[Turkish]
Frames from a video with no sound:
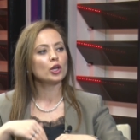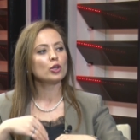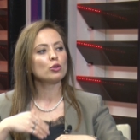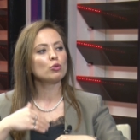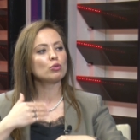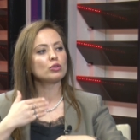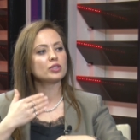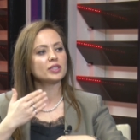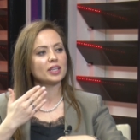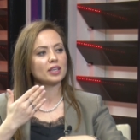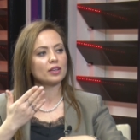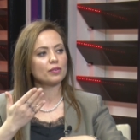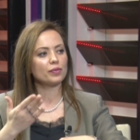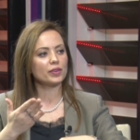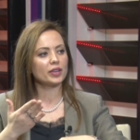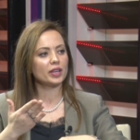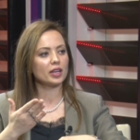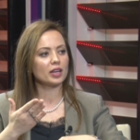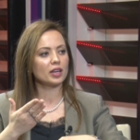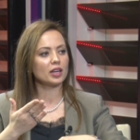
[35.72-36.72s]
yüksek
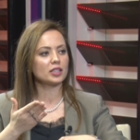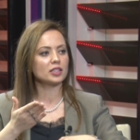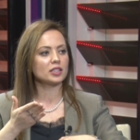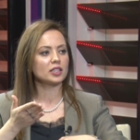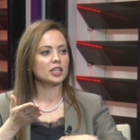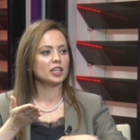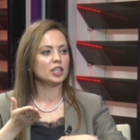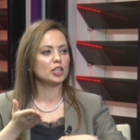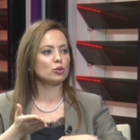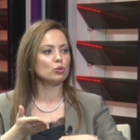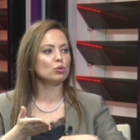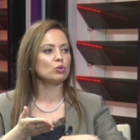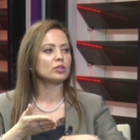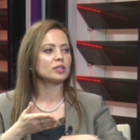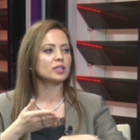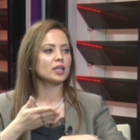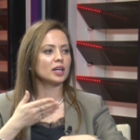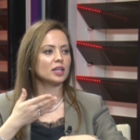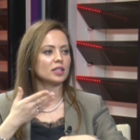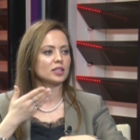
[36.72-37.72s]
frekansa 200
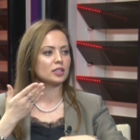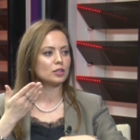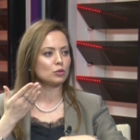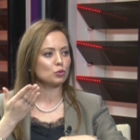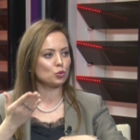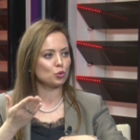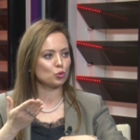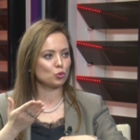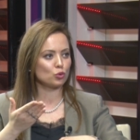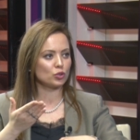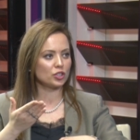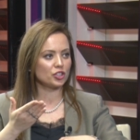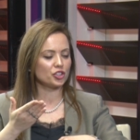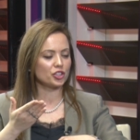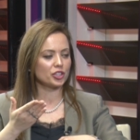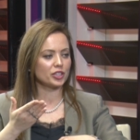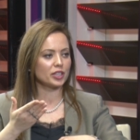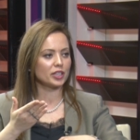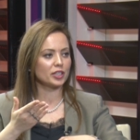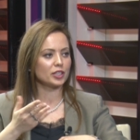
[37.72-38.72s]
Hz'in üstüne
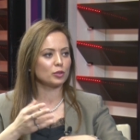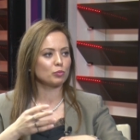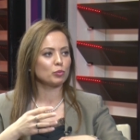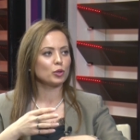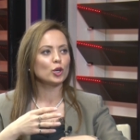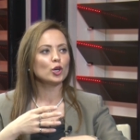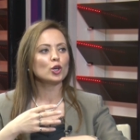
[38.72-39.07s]
çıkarım.